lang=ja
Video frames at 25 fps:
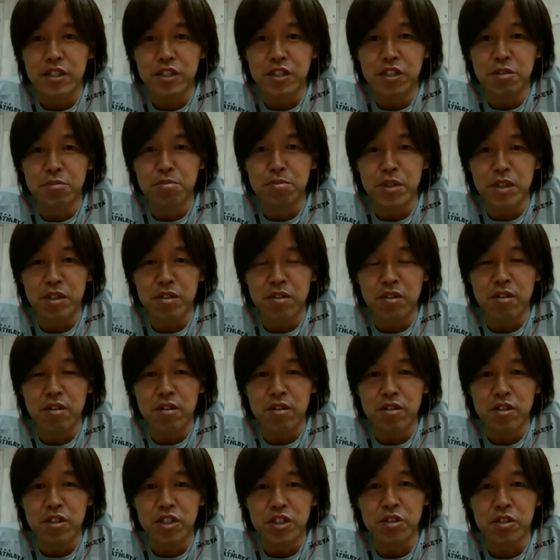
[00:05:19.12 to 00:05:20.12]
準備の
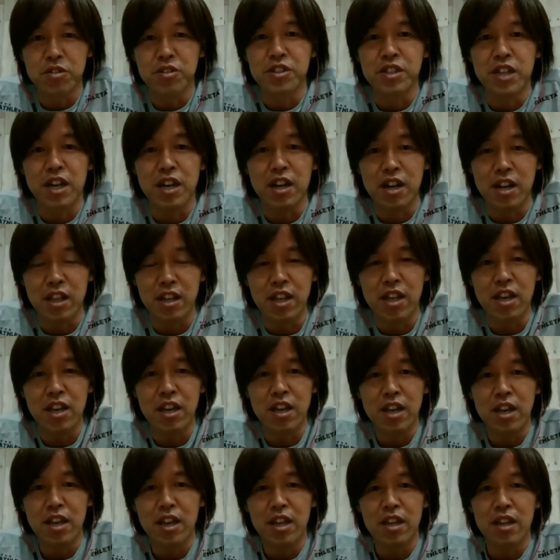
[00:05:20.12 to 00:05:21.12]
一つだからね。
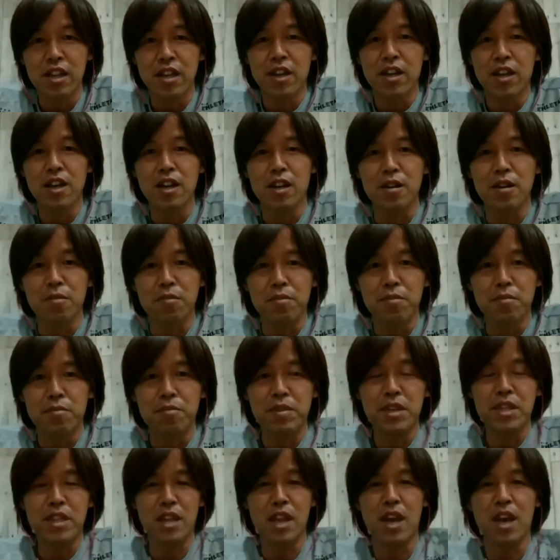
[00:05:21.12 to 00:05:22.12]
だから、
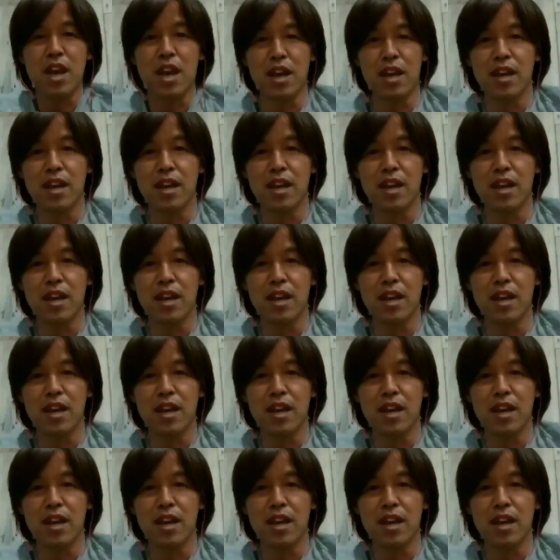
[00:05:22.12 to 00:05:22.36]
見て、